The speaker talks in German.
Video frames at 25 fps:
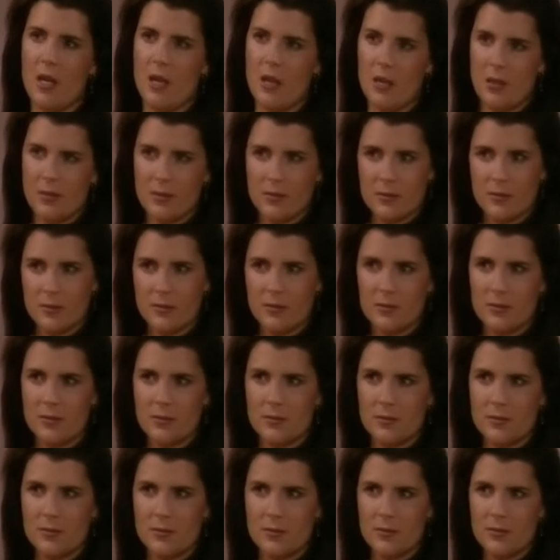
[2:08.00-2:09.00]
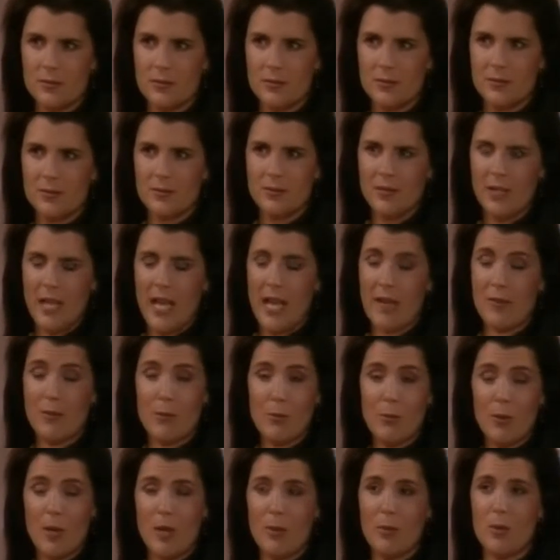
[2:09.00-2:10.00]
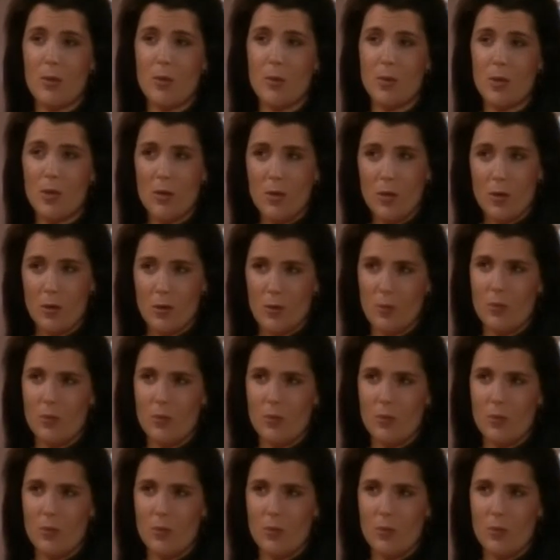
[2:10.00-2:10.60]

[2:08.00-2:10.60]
Bitte? Ich soll ein Kind von